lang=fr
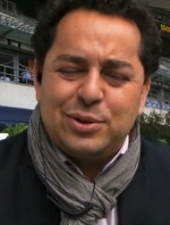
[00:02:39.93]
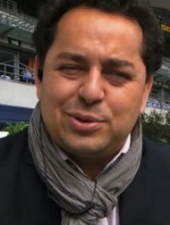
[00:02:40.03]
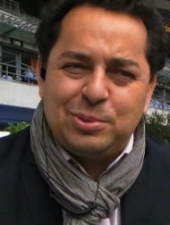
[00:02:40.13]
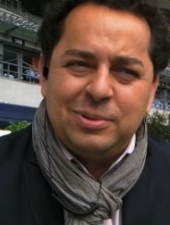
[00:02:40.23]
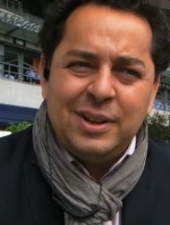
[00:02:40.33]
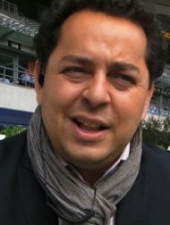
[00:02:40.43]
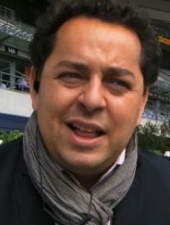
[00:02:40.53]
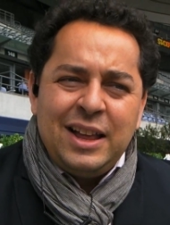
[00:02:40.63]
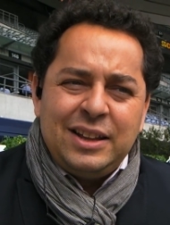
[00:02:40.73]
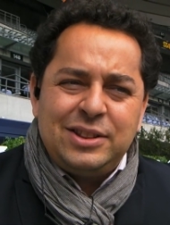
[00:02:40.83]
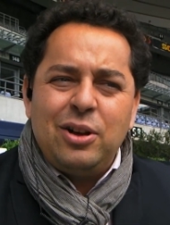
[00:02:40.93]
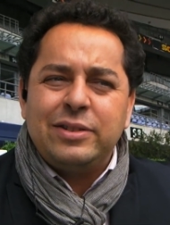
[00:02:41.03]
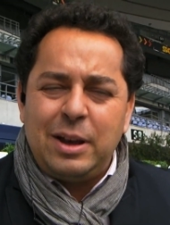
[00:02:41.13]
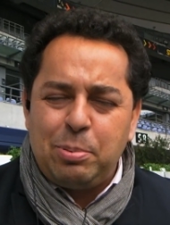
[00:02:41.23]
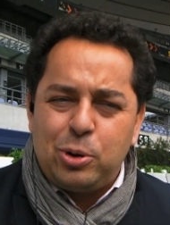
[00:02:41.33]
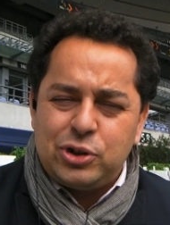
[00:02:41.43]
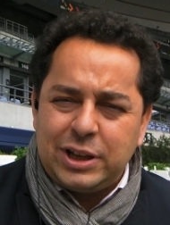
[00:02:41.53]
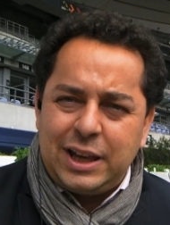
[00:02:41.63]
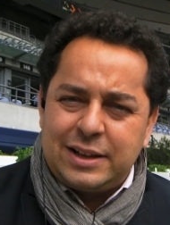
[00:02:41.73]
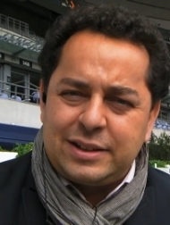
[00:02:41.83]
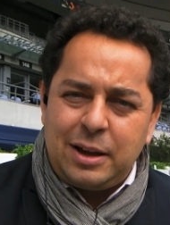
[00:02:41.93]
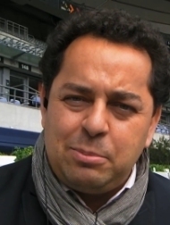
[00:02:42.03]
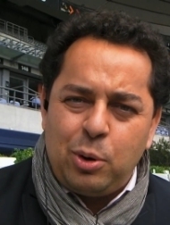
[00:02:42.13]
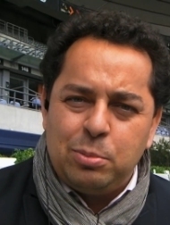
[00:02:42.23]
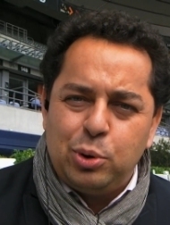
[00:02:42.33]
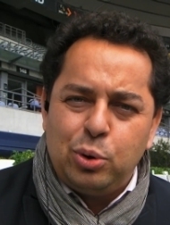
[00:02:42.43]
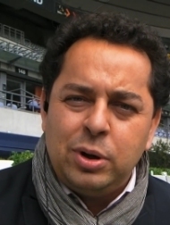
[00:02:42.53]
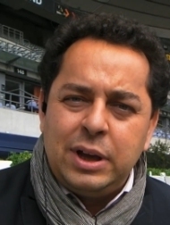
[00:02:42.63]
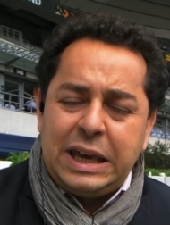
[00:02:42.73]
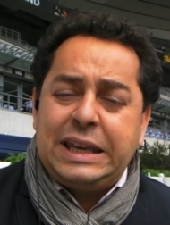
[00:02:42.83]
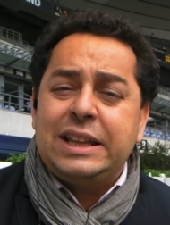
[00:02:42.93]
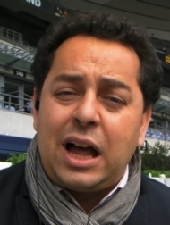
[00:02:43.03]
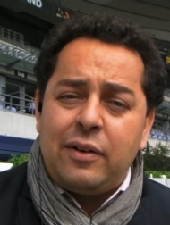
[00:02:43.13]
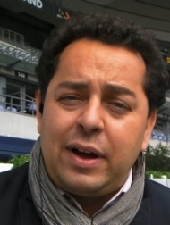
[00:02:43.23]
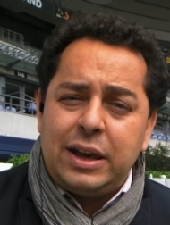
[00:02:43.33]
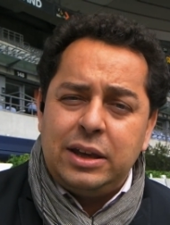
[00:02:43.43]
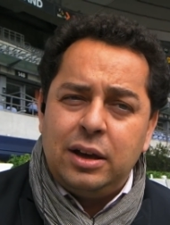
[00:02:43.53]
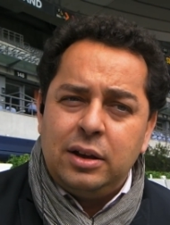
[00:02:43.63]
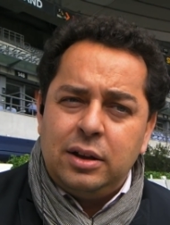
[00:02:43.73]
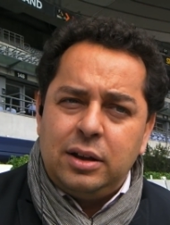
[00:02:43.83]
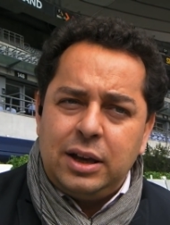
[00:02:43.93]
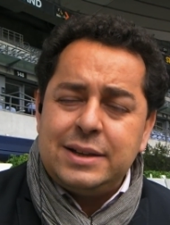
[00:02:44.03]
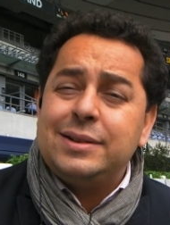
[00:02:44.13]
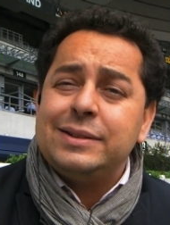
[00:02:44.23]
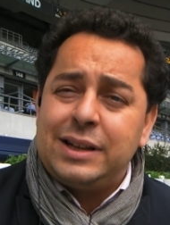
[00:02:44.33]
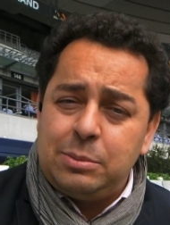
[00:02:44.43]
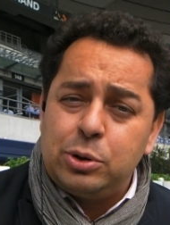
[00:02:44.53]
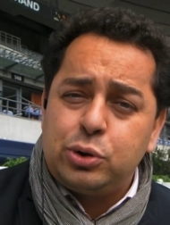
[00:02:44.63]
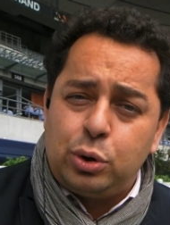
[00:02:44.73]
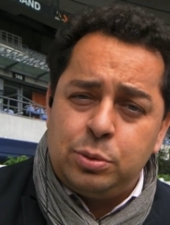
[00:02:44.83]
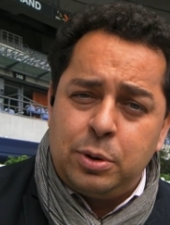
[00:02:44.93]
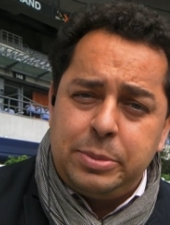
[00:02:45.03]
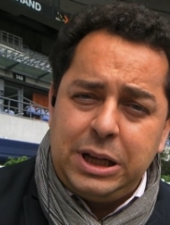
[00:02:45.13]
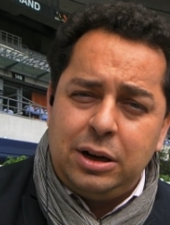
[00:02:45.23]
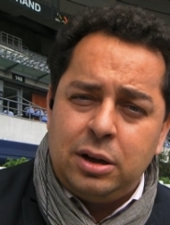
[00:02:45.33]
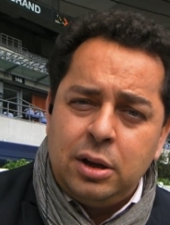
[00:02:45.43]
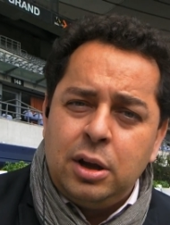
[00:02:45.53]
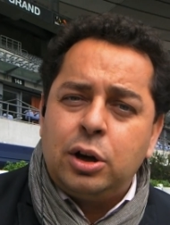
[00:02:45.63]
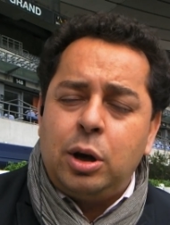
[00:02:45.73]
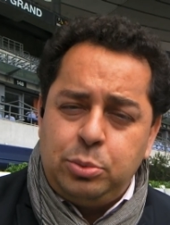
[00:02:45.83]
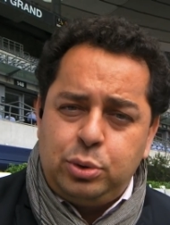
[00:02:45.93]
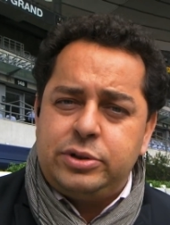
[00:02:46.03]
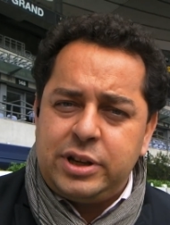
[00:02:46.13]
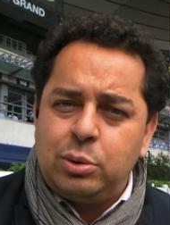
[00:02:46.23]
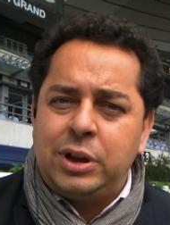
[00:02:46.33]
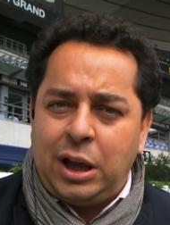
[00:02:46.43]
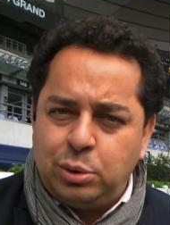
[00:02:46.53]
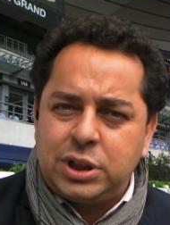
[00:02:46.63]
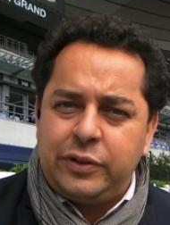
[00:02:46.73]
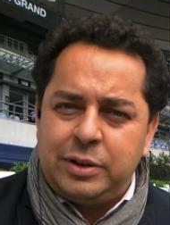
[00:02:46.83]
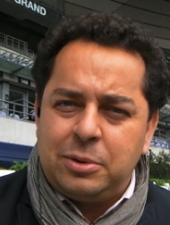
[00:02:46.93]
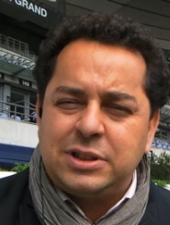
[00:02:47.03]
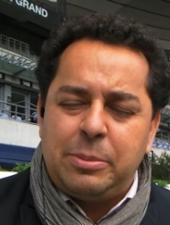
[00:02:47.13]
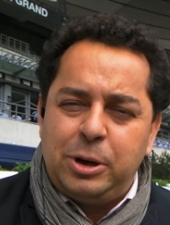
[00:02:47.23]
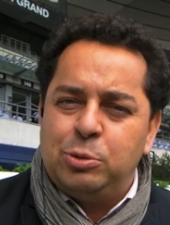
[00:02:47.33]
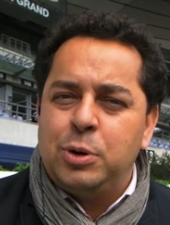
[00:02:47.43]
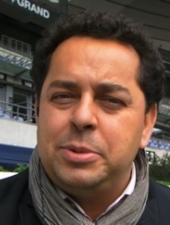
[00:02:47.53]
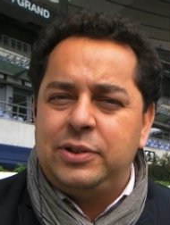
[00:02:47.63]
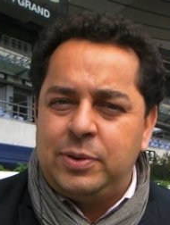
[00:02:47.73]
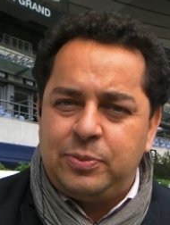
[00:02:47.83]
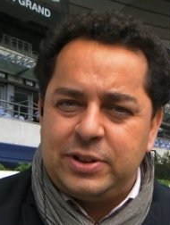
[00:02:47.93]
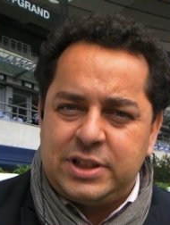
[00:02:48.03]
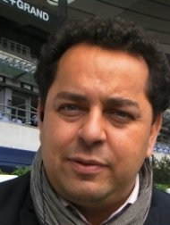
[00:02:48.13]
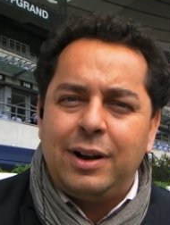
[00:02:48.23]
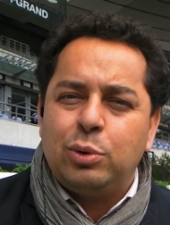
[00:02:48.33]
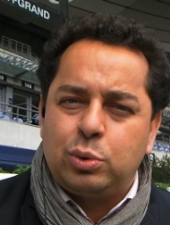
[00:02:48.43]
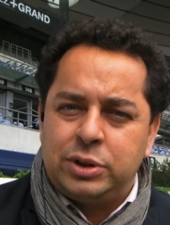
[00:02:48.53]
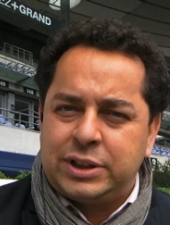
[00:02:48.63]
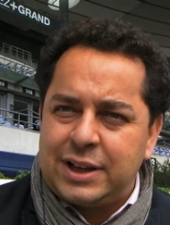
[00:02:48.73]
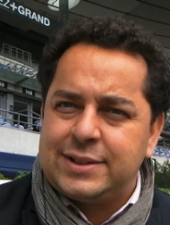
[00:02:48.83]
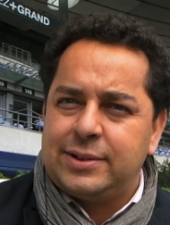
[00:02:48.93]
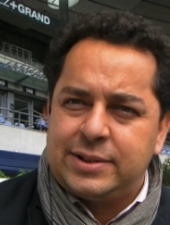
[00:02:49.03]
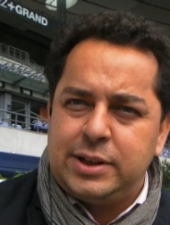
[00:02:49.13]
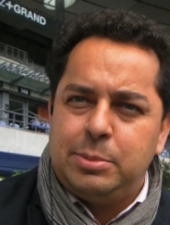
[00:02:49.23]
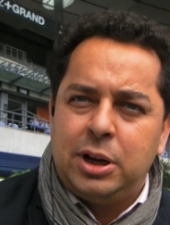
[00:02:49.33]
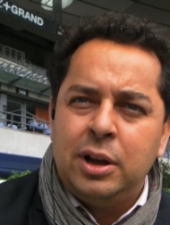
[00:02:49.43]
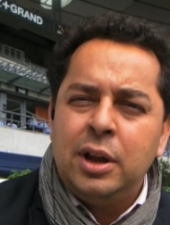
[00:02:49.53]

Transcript: de son. Dans un projet qui est extrêmement beau et qui travaille essentiellement sur le mobile, comme tu le sais, on a un autre événement qui s'appelle le Mobile Film Festival, donc on est très sensible